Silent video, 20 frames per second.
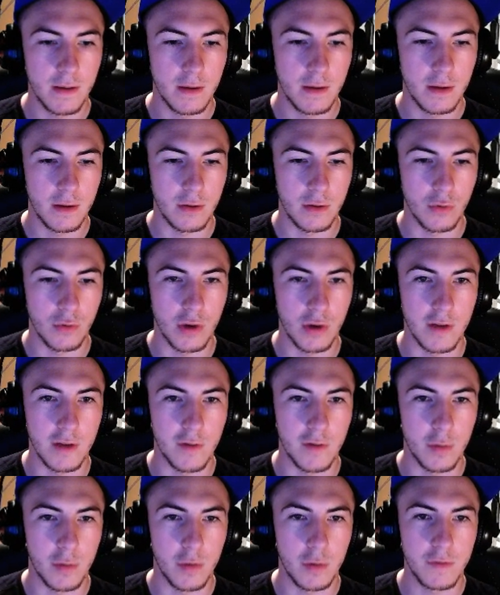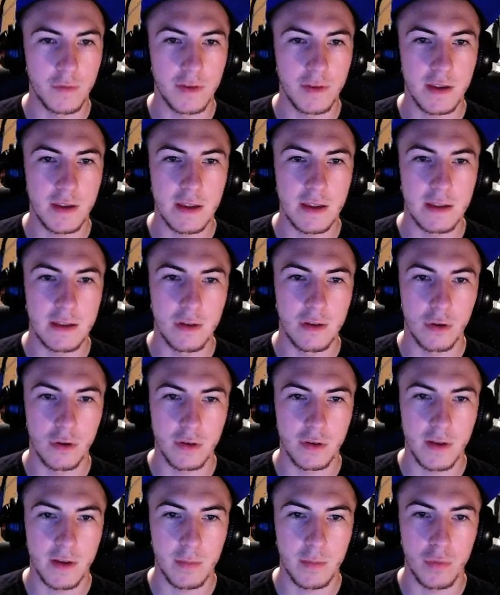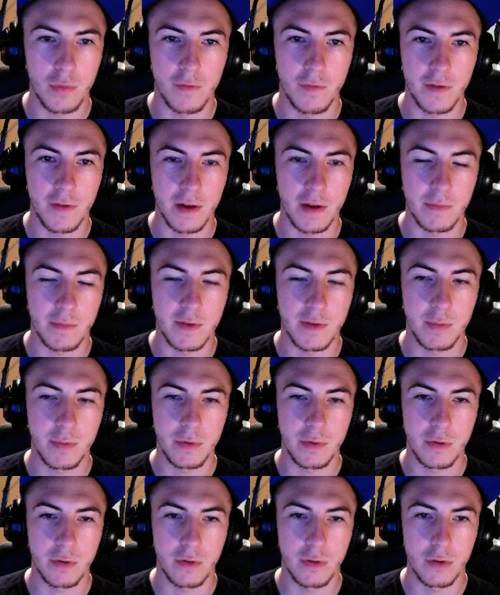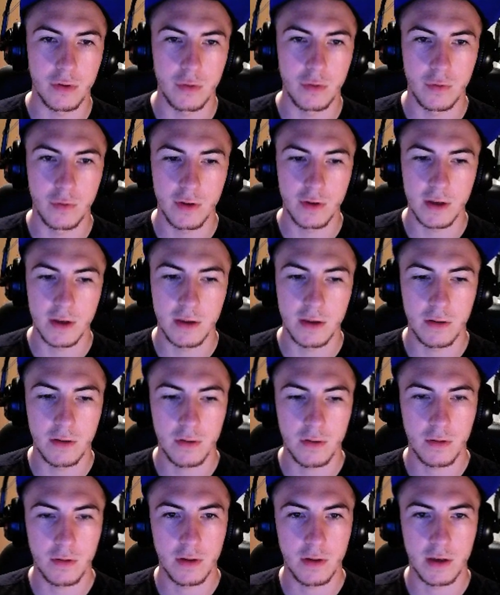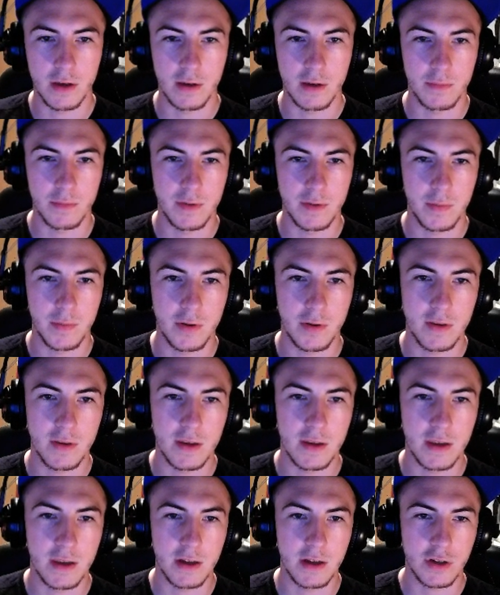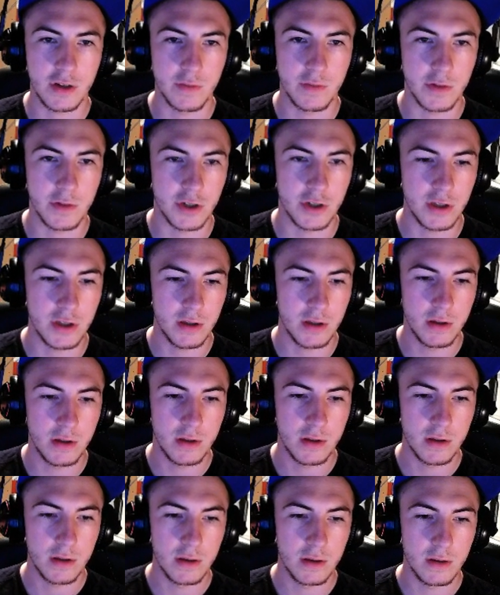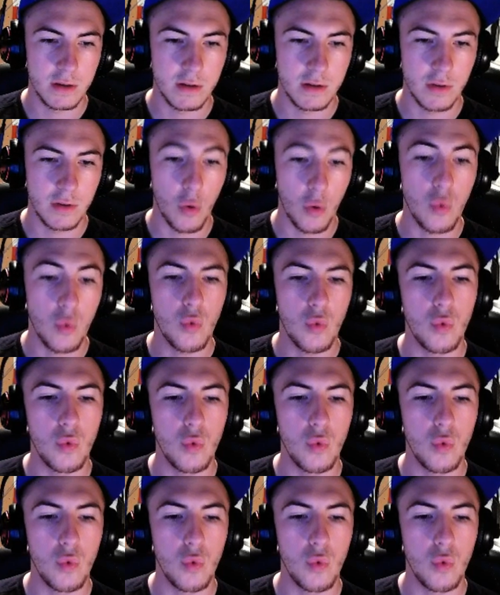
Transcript: Donc elle va en profiter d'être dans le tas pour faire un petit peu de, de rainant et un petit peu de dégâts, j'imagine. Mon CVC de l'héros pour